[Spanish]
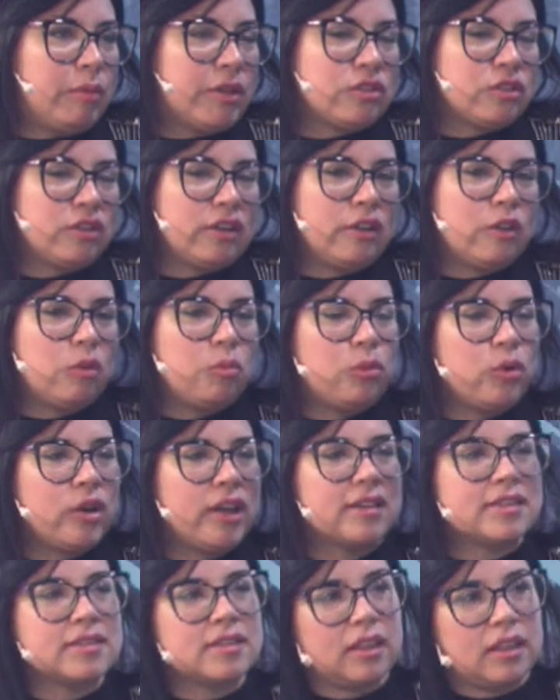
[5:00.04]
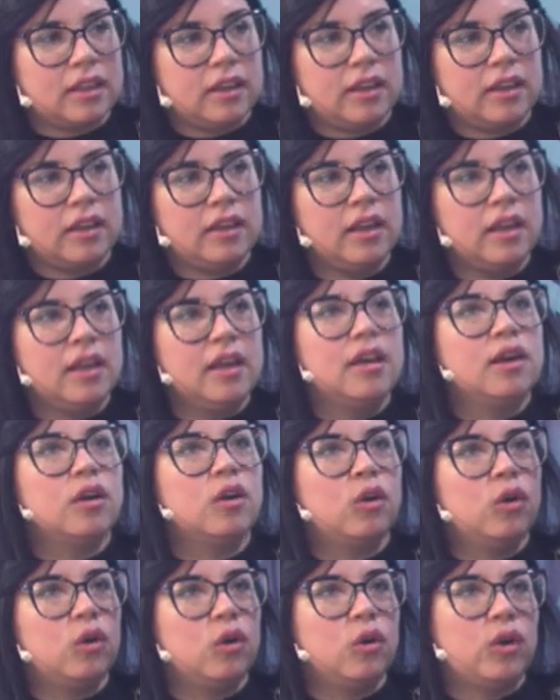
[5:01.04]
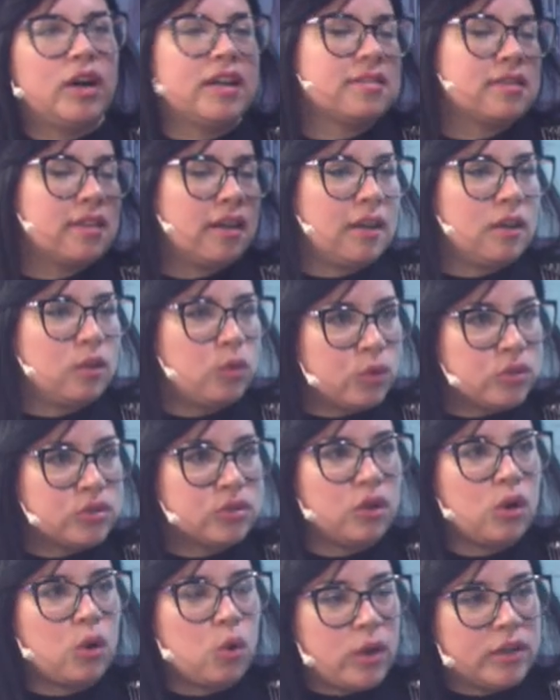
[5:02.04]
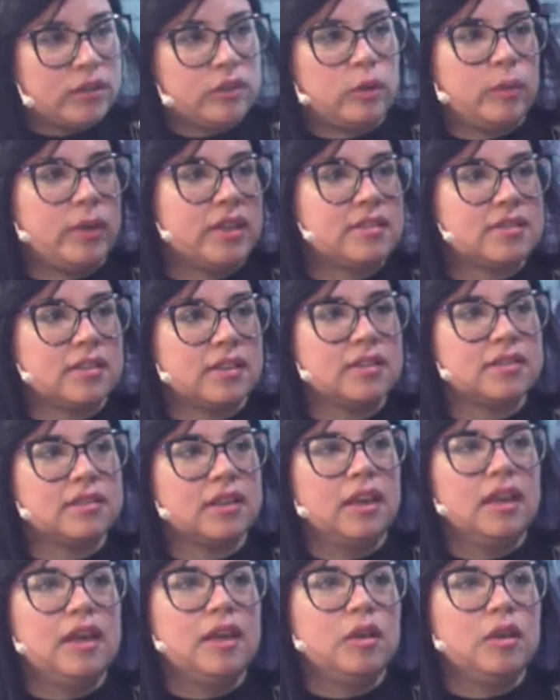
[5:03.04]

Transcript: persona no puede acceder o hacer el curso a los cuatro meses,